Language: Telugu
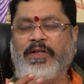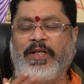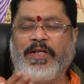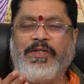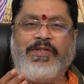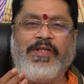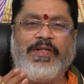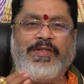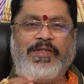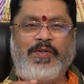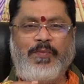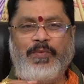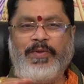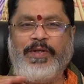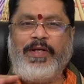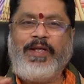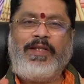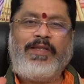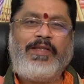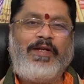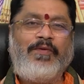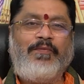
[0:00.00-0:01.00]
టచ్ చేసి
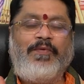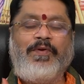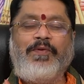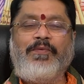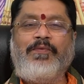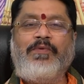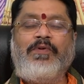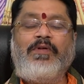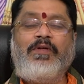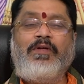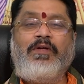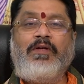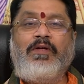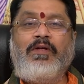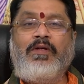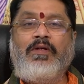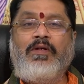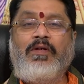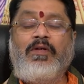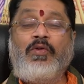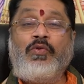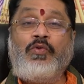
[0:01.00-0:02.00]
ముందుకెళ్తాడు వాడు
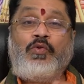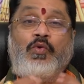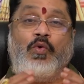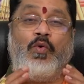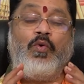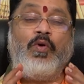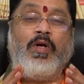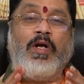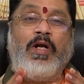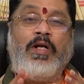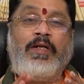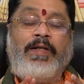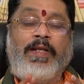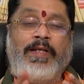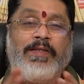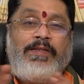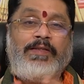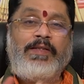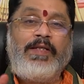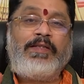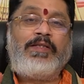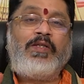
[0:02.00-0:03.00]
సో ఆ
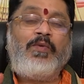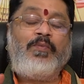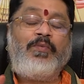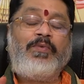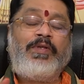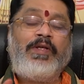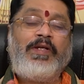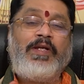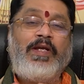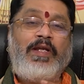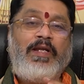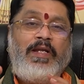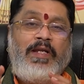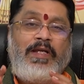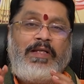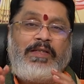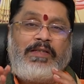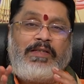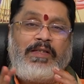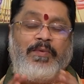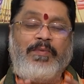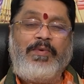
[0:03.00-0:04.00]
టచ్ చేసి ముందుకెళ్ళే
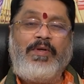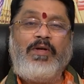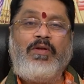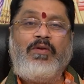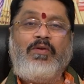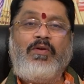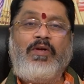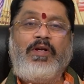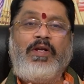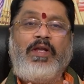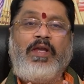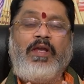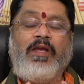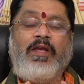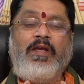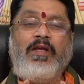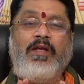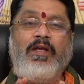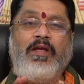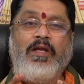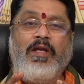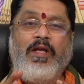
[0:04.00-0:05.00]
సమయంలో అని
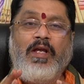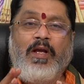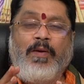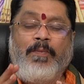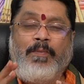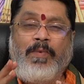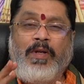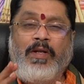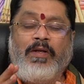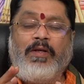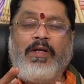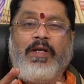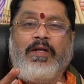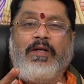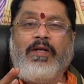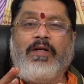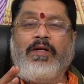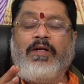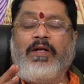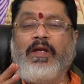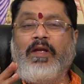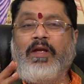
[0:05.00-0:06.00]

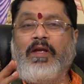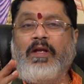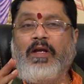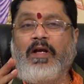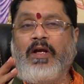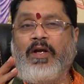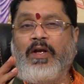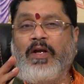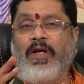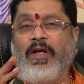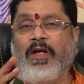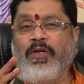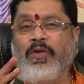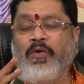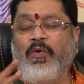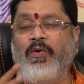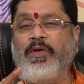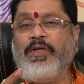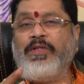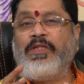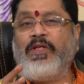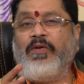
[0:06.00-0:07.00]
మనకేంటంటే ఆ
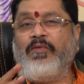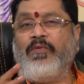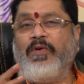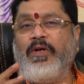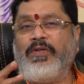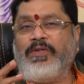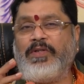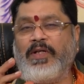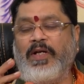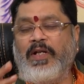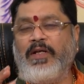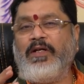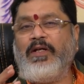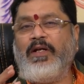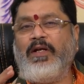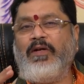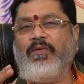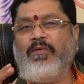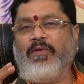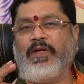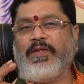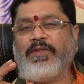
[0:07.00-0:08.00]
యోగించేవాడు సడన్గా
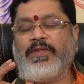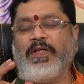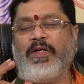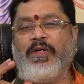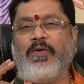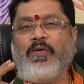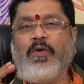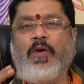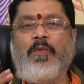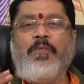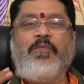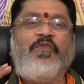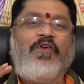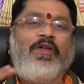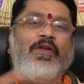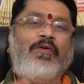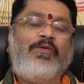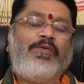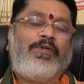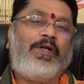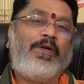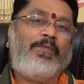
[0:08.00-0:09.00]
ఒక్కసారి డ్రాప్
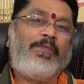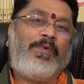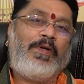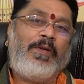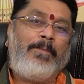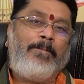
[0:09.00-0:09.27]
ఫాలో అవుతాడు